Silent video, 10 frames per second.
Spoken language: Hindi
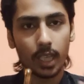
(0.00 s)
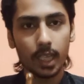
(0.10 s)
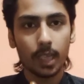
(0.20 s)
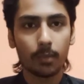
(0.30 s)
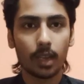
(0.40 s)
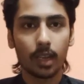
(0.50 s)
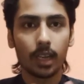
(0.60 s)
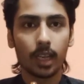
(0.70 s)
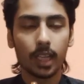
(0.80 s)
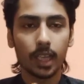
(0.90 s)
खेलना मरना
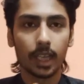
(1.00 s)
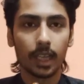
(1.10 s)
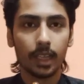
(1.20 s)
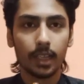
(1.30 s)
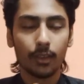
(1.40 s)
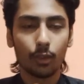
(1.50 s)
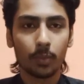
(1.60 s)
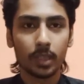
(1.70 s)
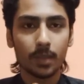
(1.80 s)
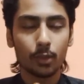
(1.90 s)
नहीं ना है और
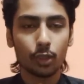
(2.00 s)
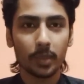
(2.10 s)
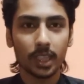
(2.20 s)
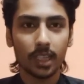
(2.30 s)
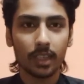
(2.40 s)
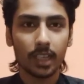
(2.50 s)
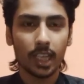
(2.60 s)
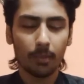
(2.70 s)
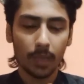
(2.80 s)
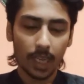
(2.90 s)
फिर जब इसको पता लग गया कि
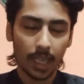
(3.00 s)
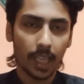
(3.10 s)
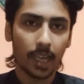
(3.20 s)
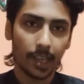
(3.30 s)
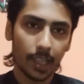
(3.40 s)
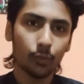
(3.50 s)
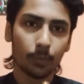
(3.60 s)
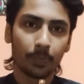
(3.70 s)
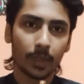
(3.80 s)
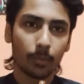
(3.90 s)
अब मैं आगे आ गया हूँ
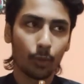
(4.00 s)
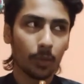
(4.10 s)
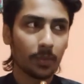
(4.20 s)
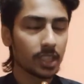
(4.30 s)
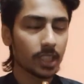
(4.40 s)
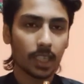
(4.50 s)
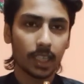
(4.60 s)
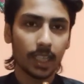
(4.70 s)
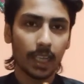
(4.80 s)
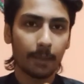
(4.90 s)
बॉल पीछे चले
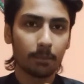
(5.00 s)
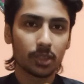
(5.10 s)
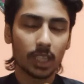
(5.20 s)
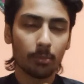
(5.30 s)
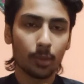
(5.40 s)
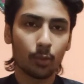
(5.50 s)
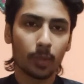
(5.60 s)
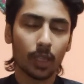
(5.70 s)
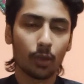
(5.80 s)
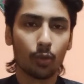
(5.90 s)
गई है अब स्टैंप आउट
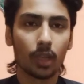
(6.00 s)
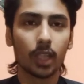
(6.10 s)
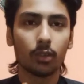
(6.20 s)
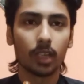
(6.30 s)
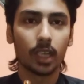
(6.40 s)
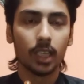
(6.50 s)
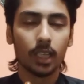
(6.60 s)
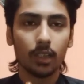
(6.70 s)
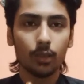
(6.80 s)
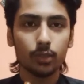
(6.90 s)
मैंने होना ही होना है
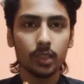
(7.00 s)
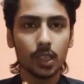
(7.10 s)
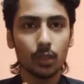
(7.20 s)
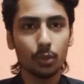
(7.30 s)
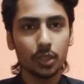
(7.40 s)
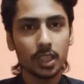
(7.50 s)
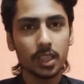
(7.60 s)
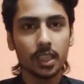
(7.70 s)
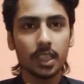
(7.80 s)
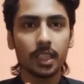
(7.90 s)
उसने कोशिश
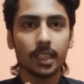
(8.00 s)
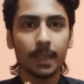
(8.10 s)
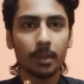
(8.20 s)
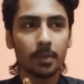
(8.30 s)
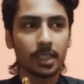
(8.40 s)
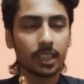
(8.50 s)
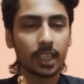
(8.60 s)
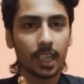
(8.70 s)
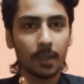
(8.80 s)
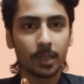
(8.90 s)
ही नहीं की कि मैं पीछे
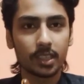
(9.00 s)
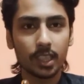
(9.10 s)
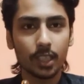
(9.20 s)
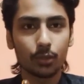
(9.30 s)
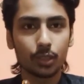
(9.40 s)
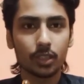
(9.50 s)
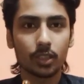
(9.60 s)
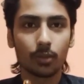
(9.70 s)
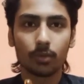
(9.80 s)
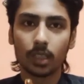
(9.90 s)
जाके बचने की कोशिश
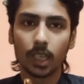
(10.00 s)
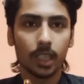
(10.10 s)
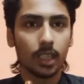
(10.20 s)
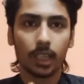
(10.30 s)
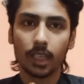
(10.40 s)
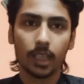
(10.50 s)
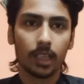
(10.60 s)
करूँ नहीं